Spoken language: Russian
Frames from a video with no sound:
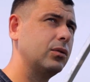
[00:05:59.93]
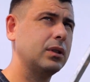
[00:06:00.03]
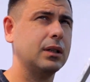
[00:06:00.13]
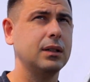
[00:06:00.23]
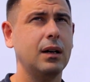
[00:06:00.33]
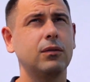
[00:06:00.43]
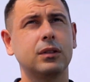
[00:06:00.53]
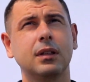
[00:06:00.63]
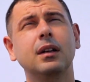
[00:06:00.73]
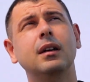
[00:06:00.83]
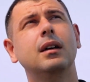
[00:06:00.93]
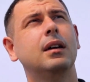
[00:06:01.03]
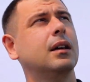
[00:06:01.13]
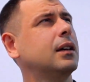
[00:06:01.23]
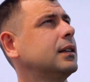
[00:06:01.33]
то тогда вот
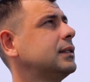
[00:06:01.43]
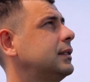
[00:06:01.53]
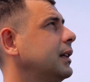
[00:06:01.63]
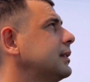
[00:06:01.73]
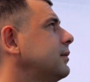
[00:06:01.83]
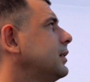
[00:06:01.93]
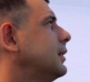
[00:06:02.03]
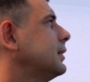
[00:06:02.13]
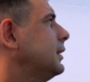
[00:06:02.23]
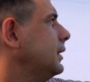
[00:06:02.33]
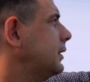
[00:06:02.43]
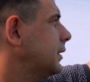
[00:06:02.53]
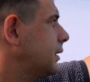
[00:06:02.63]
Здесь видно, здесь и